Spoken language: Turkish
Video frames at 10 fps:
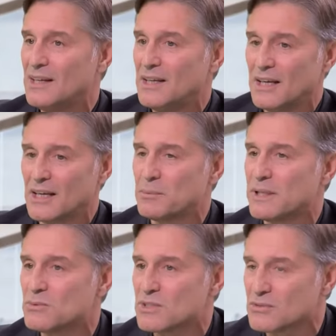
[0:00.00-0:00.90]
Vardır. E,
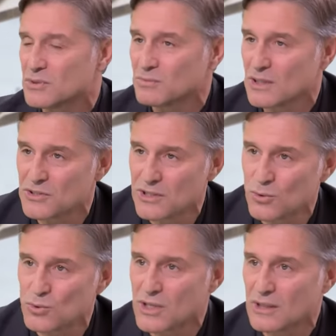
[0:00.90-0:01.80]
benim sınıfımda
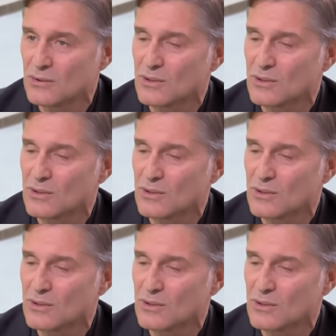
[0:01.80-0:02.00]
işte Rüçhan